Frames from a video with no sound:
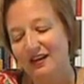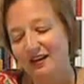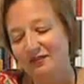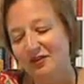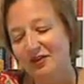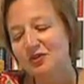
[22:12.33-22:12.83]

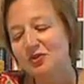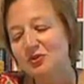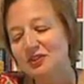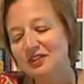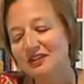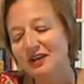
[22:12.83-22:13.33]
Anfang
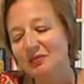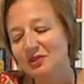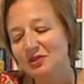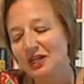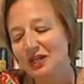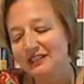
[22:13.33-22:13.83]
Juni kann man
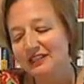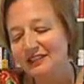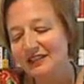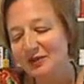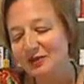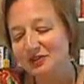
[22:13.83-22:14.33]
schon
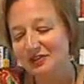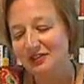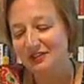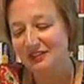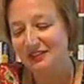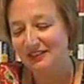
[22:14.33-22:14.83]
längst draußen
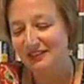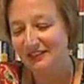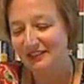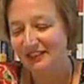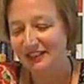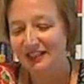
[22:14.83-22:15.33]
sitzen.
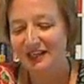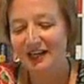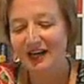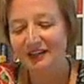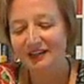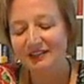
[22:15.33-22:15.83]

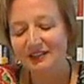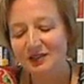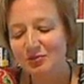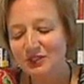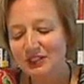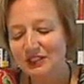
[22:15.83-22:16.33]
Annas
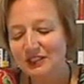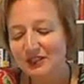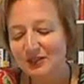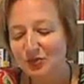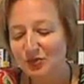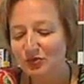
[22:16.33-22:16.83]

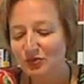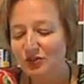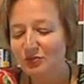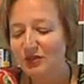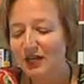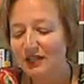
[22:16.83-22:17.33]
Geburtstagskuchen wird
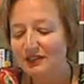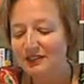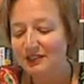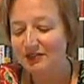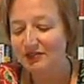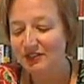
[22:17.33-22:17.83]
im Garten
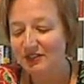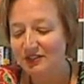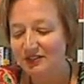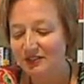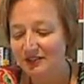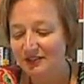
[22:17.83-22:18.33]
serviert.
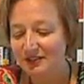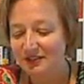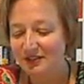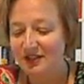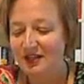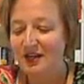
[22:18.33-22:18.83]

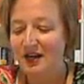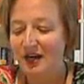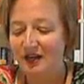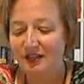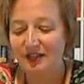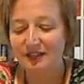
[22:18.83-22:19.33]

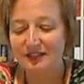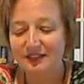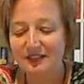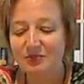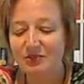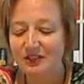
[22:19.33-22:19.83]
Anna hat
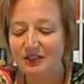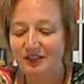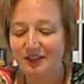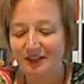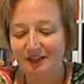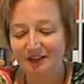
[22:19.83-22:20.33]
zehn
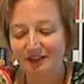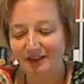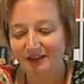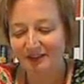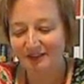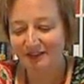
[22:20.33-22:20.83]
Mädchen
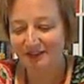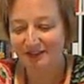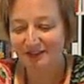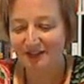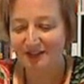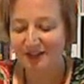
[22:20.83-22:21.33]
eingeladen.
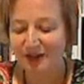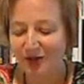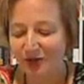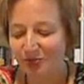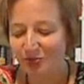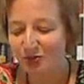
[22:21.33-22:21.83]
Auch
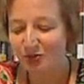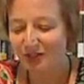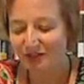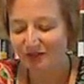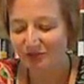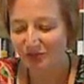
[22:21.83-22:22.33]
ihr Bruder
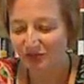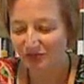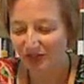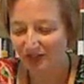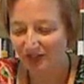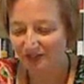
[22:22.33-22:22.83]
darf
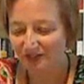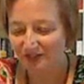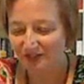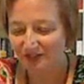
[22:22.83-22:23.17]
mitfeiern.